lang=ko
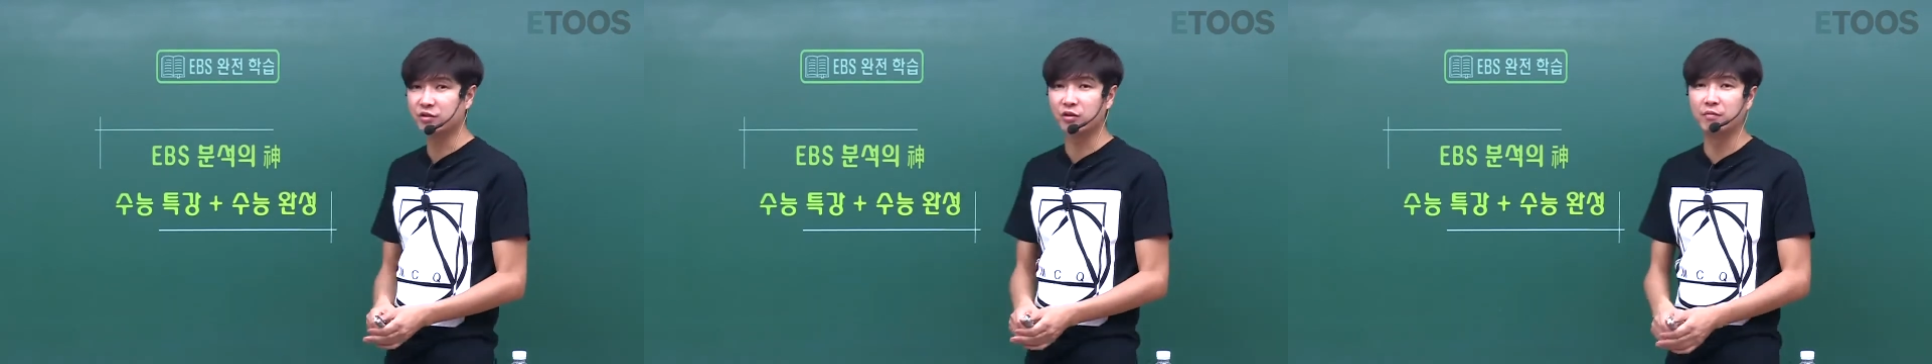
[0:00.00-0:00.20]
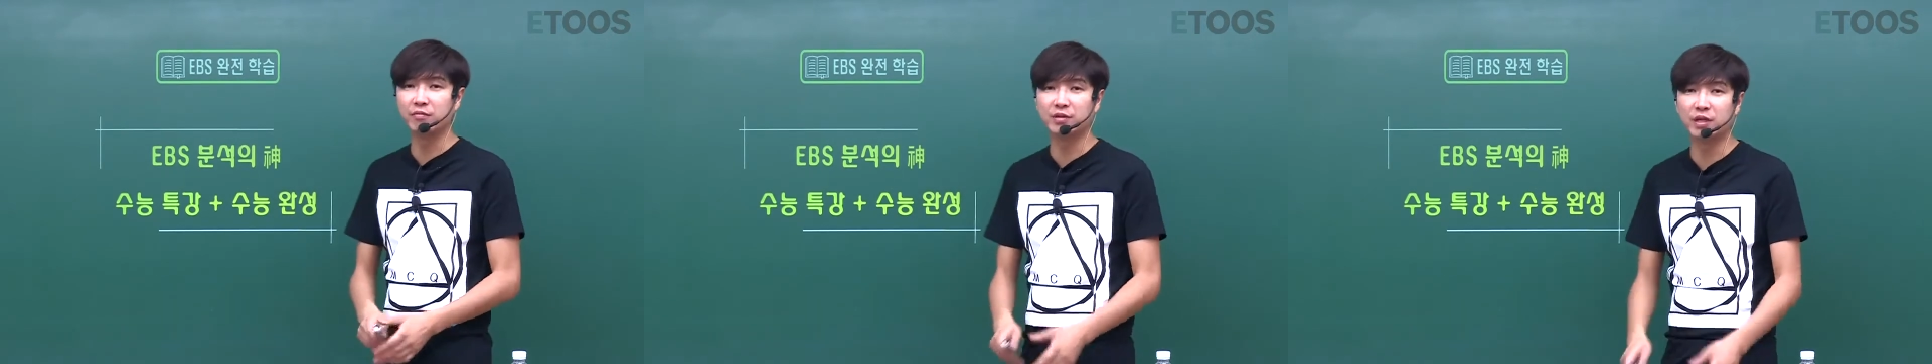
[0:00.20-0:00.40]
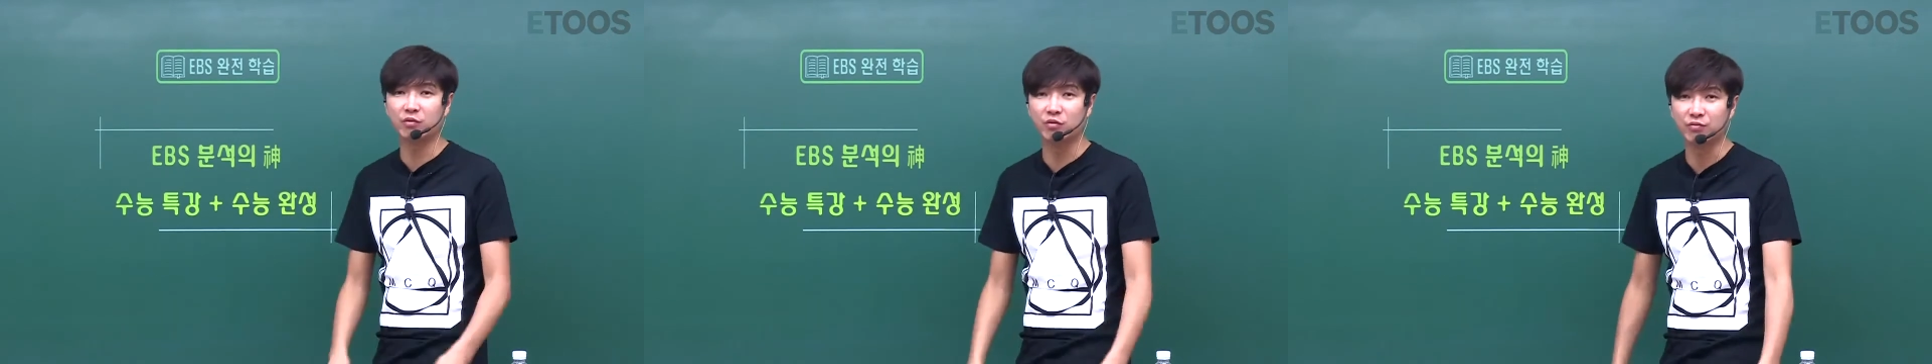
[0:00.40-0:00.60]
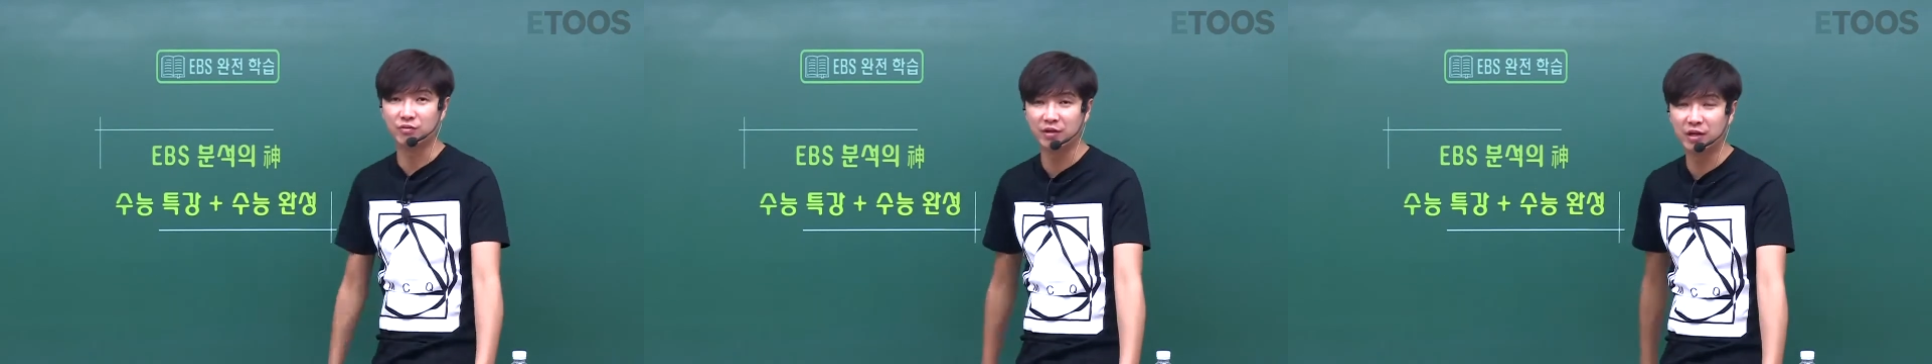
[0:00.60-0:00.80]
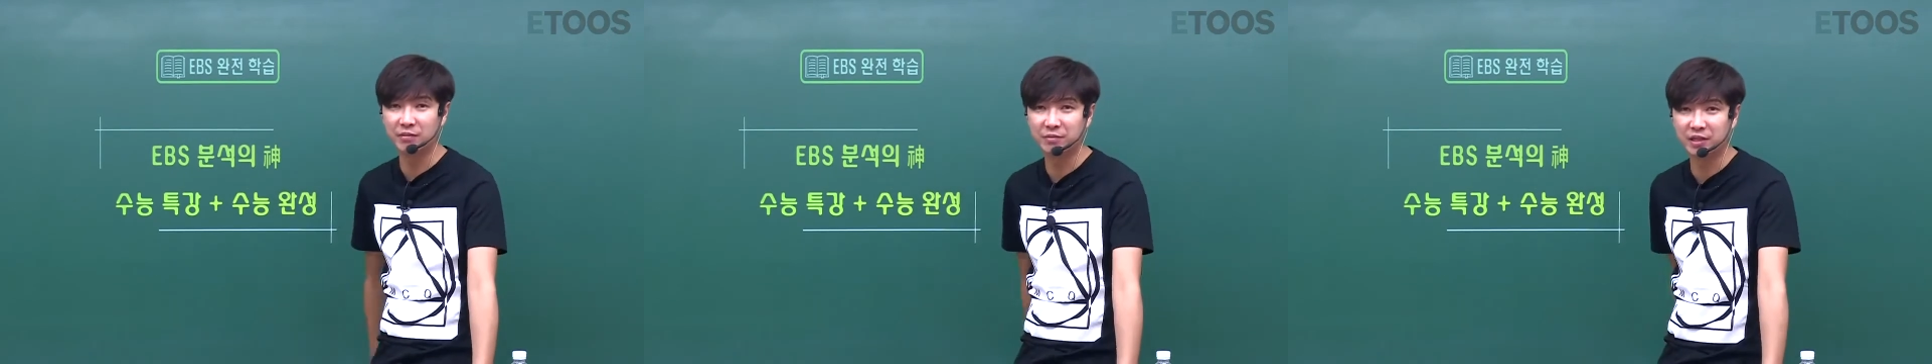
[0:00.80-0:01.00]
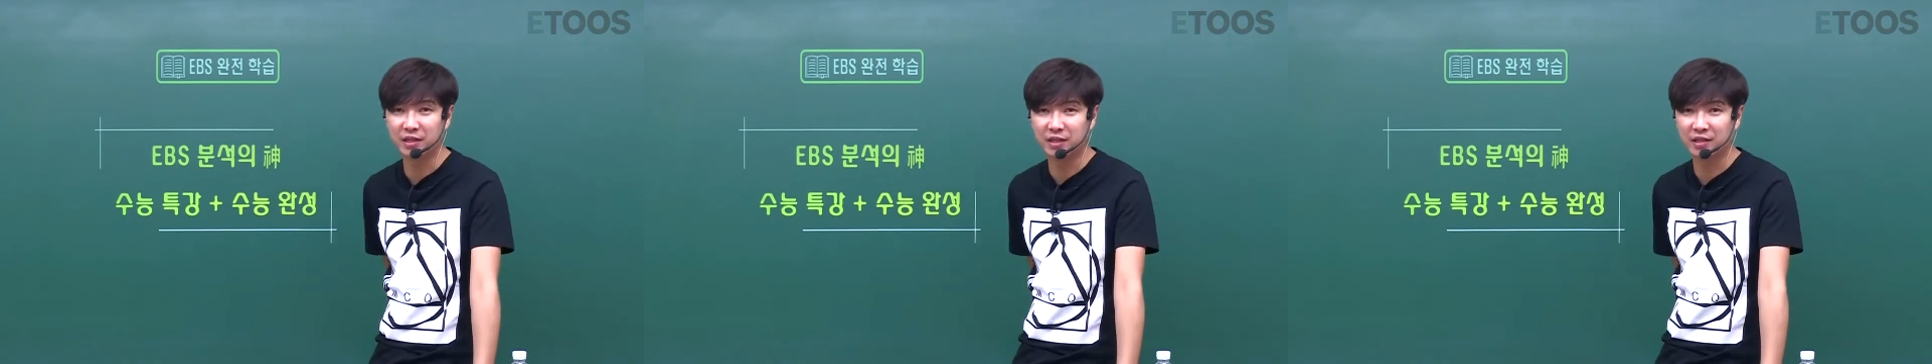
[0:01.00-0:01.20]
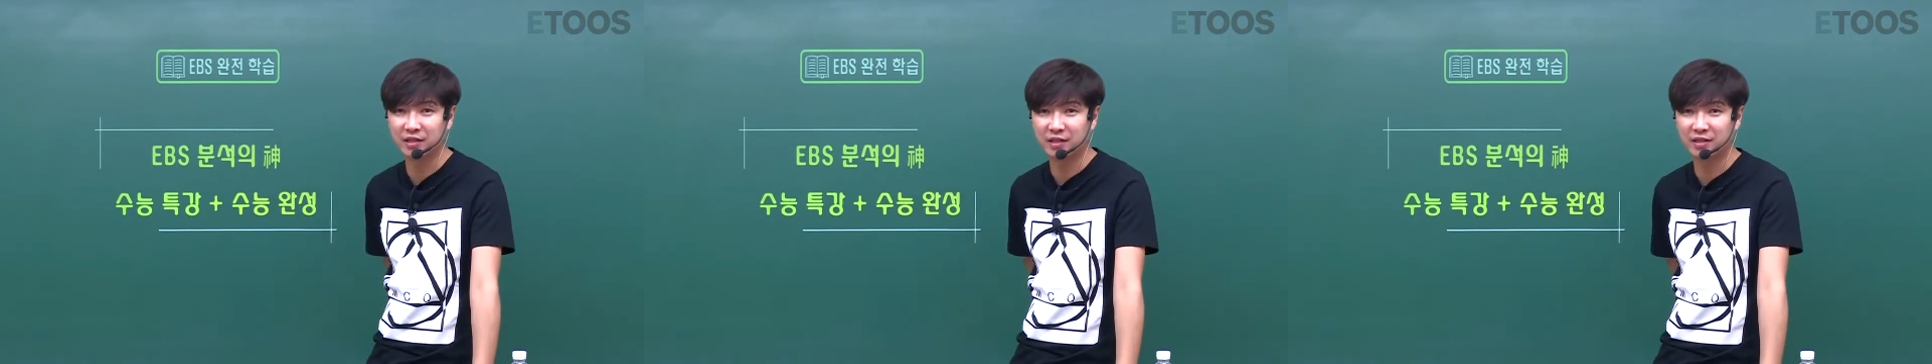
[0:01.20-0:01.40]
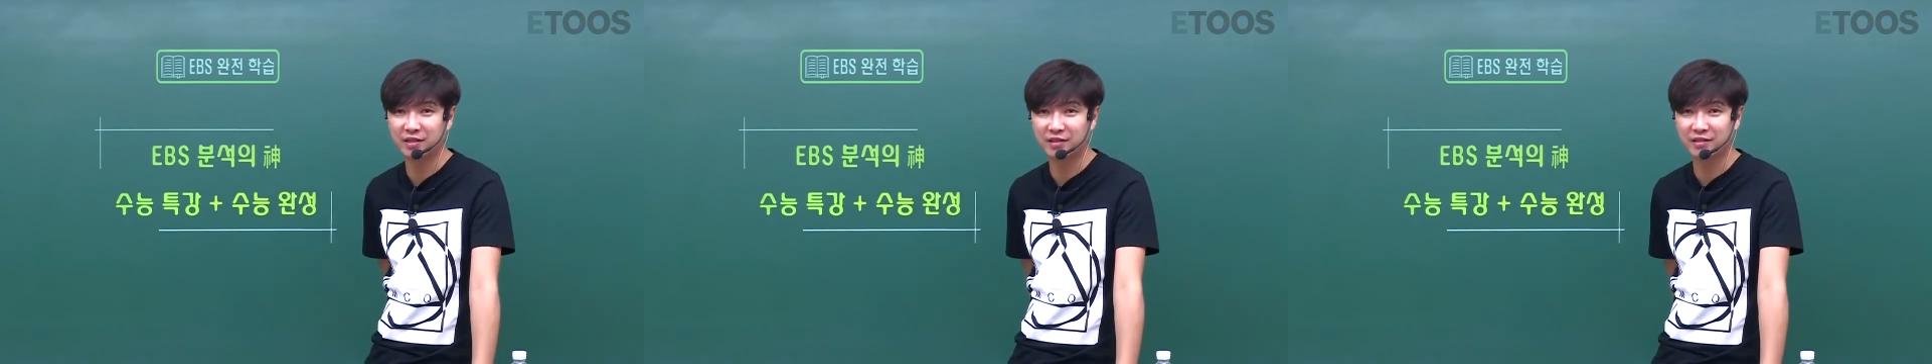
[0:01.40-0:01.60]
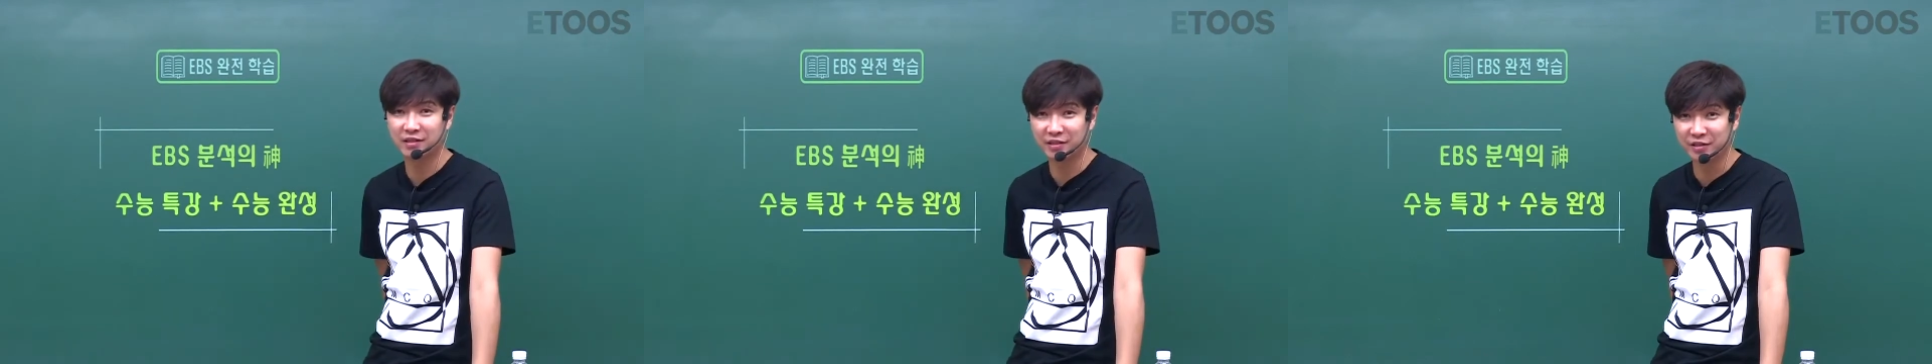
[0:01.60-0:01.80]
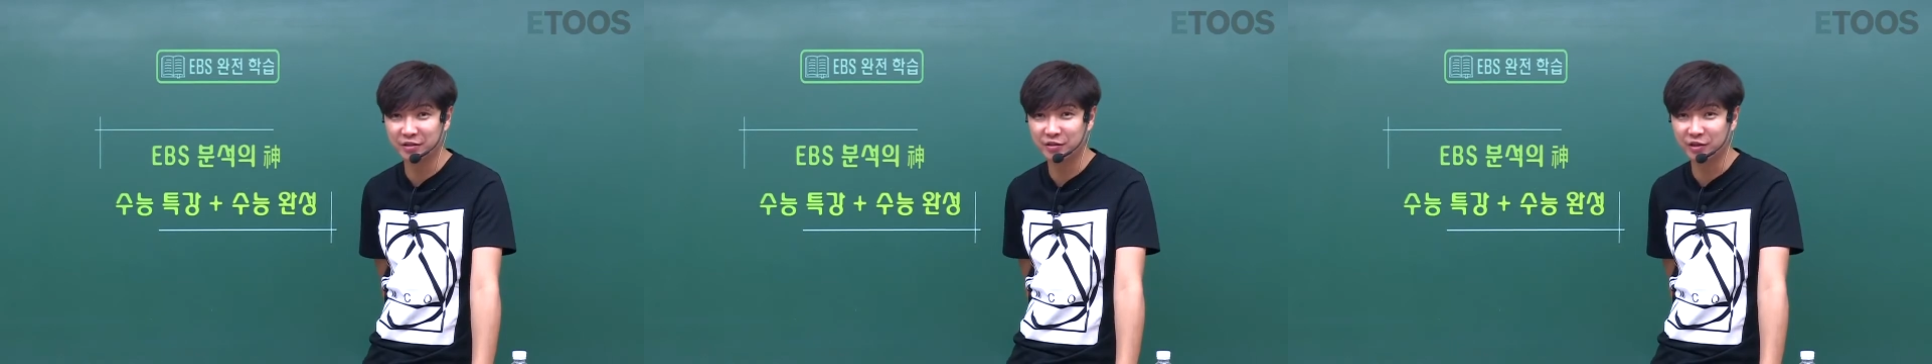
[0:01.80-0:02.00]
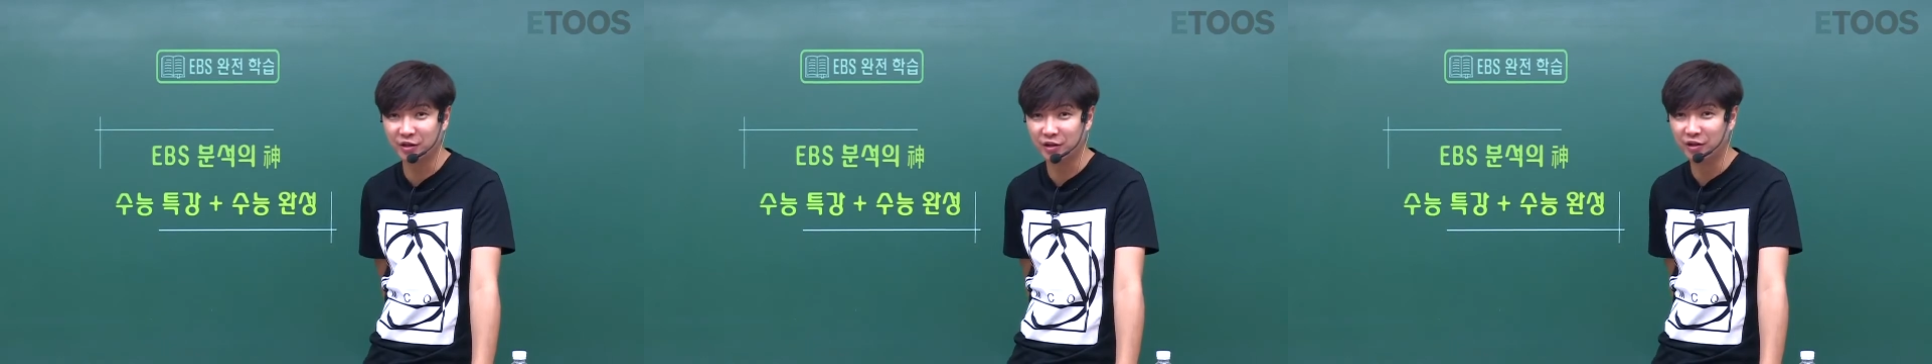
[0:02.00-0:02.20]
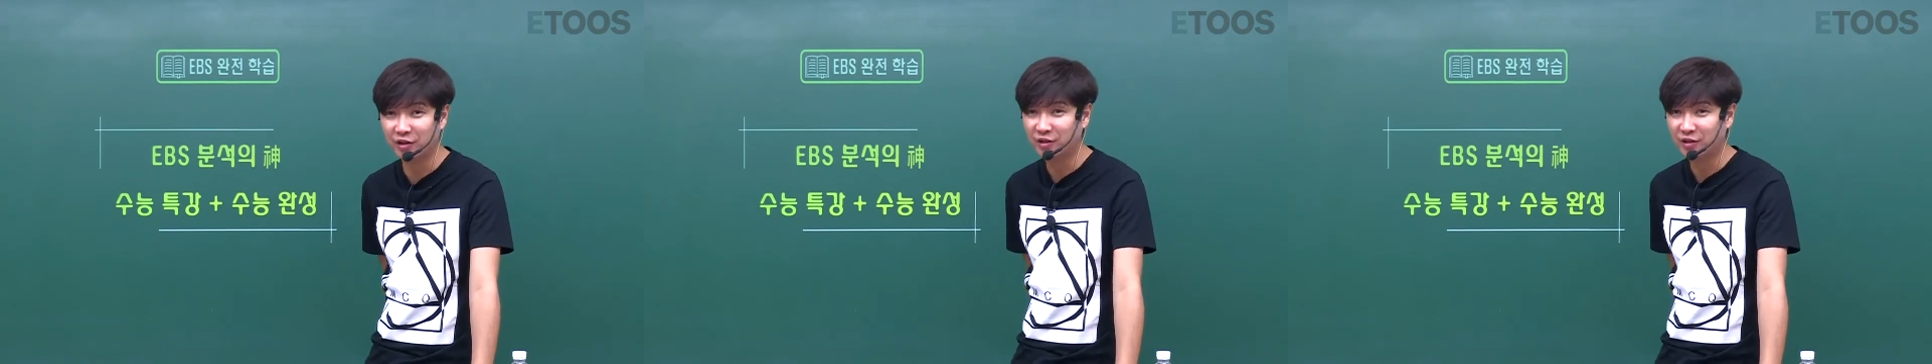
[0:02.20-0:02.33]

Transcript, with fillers: 전부 다 공부를 합니다. 알겠죠?